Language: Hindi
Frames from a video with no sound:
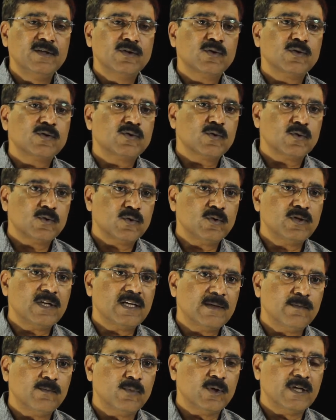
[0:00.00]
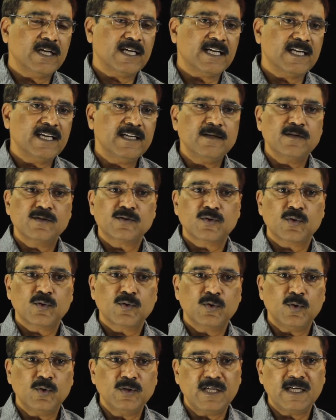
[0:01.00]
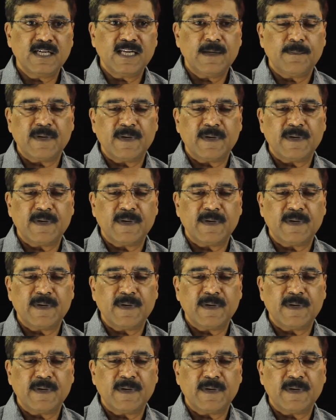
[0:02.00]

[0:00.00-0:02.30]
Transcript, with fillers: तो शुद्धोधन हम बोलेंगे शुद्धोधन के